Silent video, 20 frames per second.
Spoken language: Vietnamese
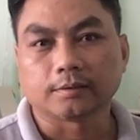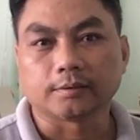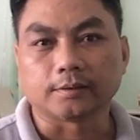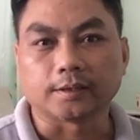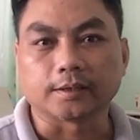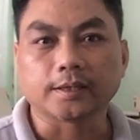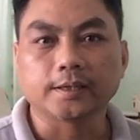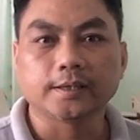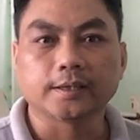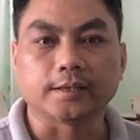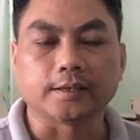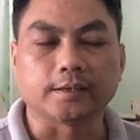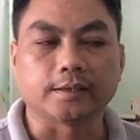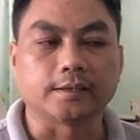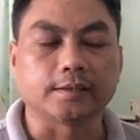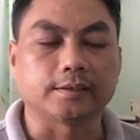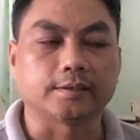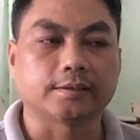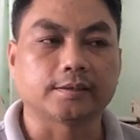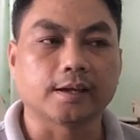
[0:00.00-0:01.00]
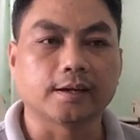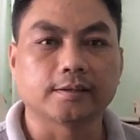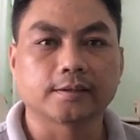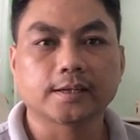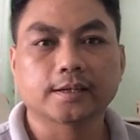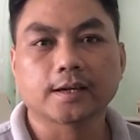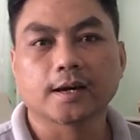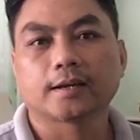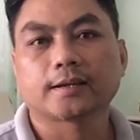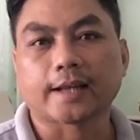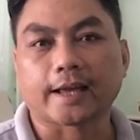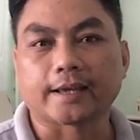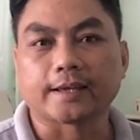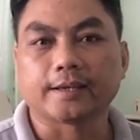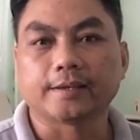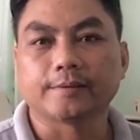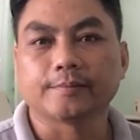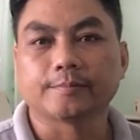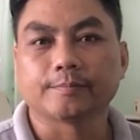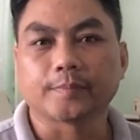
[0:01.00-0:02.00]
những cái gì trên cái kênh này
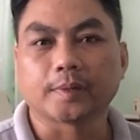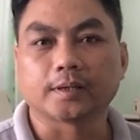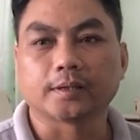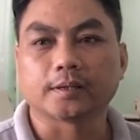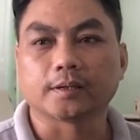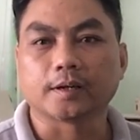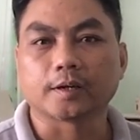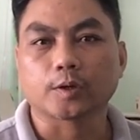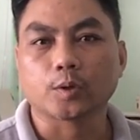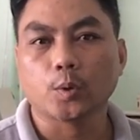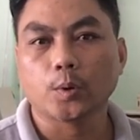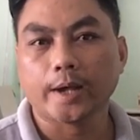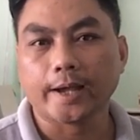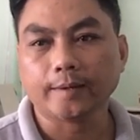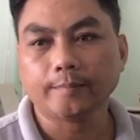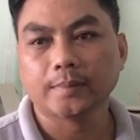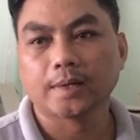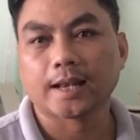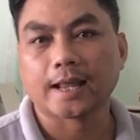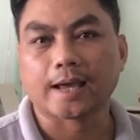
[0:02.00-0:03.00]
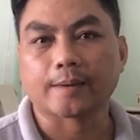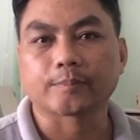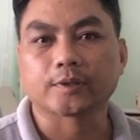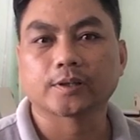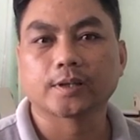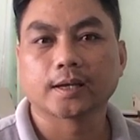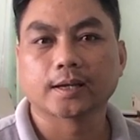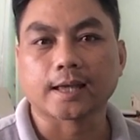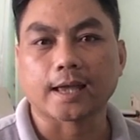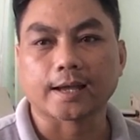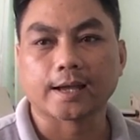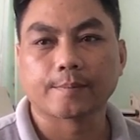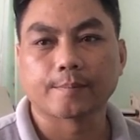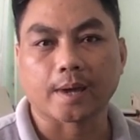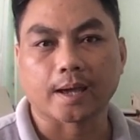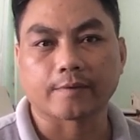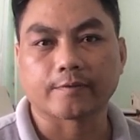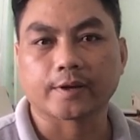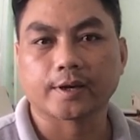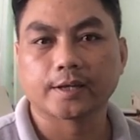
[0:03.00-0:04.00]
mình cố gắng mình làm cho tất cả các
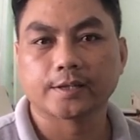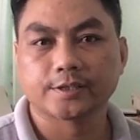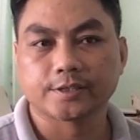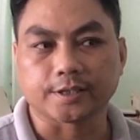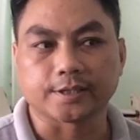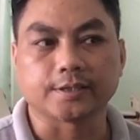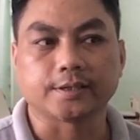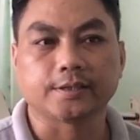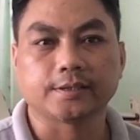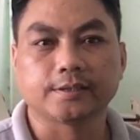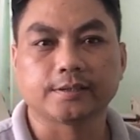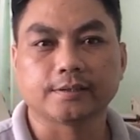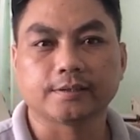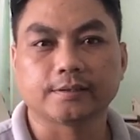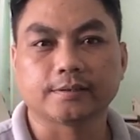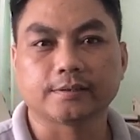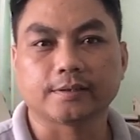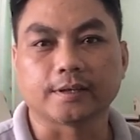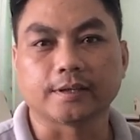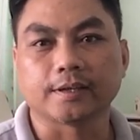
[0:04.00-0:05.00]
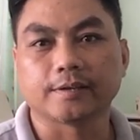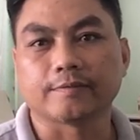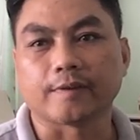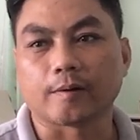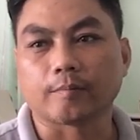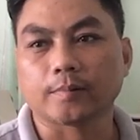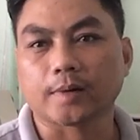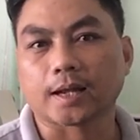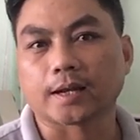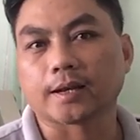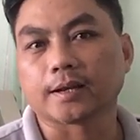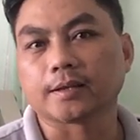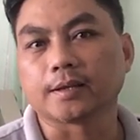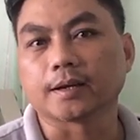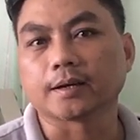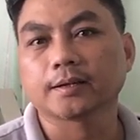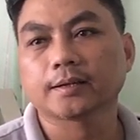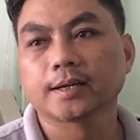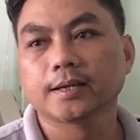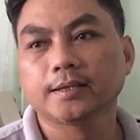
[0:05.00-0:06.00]
bạn và các anh chị, thì hy vọng là
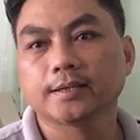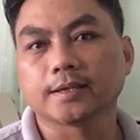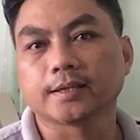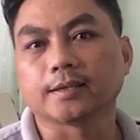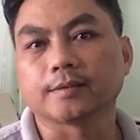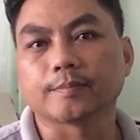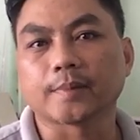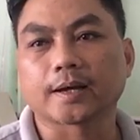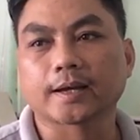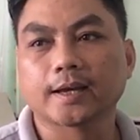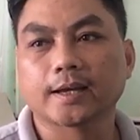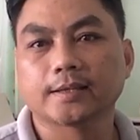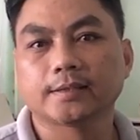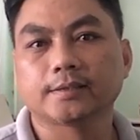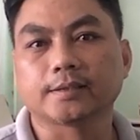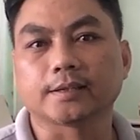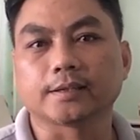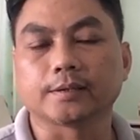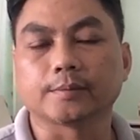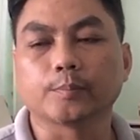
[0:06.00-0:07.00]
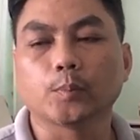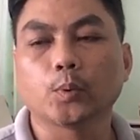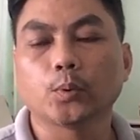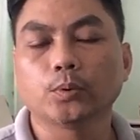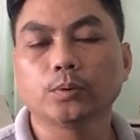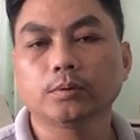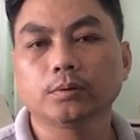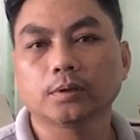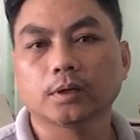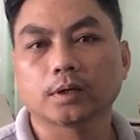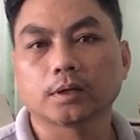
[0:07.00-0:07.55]
những cái gì mà các anh chị muốn